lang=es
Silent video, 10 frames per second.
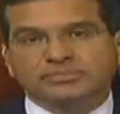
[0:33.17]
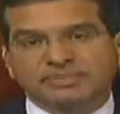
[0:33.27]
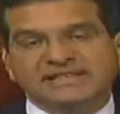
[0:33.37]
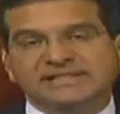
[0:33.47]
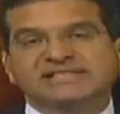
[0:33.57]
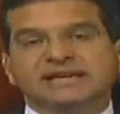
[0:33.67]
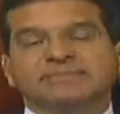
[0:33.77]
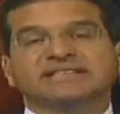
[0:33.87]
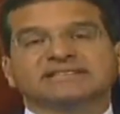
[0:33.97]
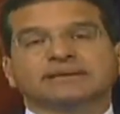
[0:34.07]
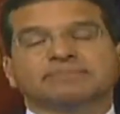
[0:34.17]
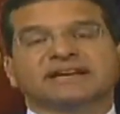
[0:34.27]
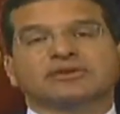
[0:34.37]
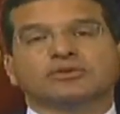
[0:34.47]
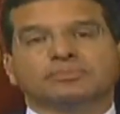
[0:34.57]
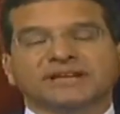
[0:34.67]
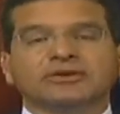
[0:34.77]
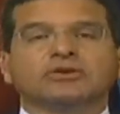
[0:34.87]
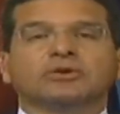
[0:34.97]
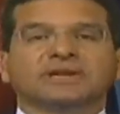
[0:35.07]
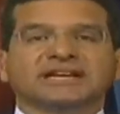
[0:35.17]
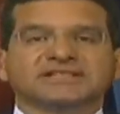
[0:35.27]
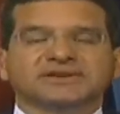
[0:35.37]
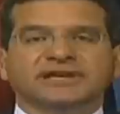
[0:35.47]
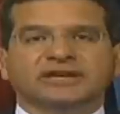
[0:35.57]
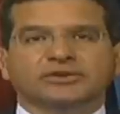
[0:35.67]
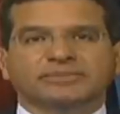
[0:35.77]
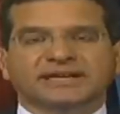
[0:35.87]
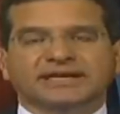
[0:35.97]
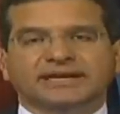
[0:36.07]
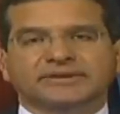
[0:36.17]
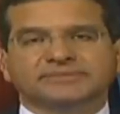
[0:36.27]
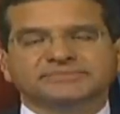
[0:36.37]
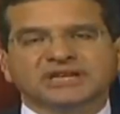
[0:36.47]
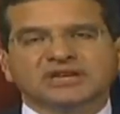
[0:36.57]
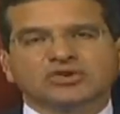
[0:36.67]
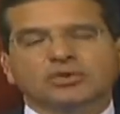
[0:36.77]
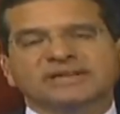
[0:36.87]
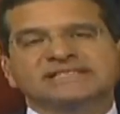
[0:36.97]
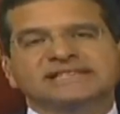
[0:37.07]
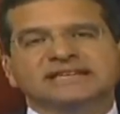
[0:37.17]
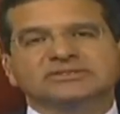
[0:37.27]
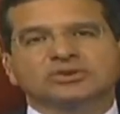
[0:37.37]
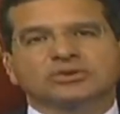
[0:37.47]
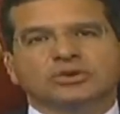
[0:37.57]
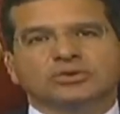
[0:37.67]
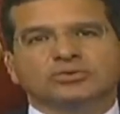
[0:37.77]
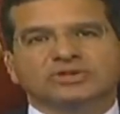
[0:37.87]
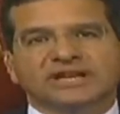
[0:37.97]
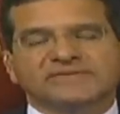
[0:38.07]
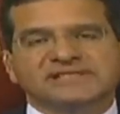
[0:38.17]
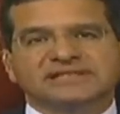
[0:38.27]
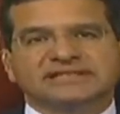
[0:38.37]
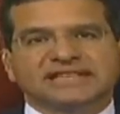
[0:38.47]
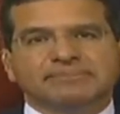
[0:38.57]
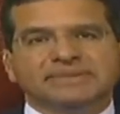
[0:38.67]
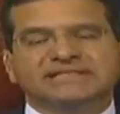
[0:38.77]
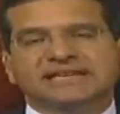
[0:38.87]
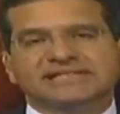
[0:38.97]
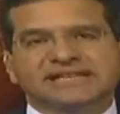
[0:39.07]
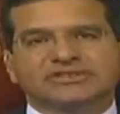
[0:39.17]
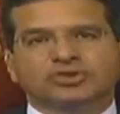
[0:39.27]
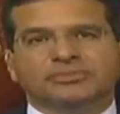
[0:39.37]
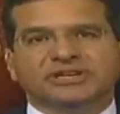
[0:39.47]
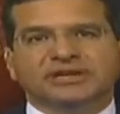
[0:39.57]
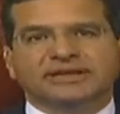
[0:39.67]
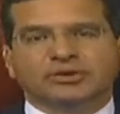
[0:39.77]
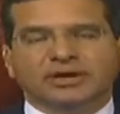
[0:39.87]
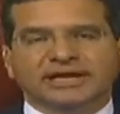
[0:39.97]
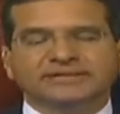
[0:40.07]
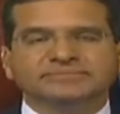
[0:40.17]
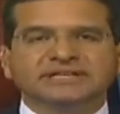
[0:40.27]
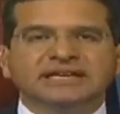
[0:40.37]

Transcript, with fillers: precisamente para cumplir con obligaciones en los mercados, comenzando con un déficit de 3.300 millones de dólares,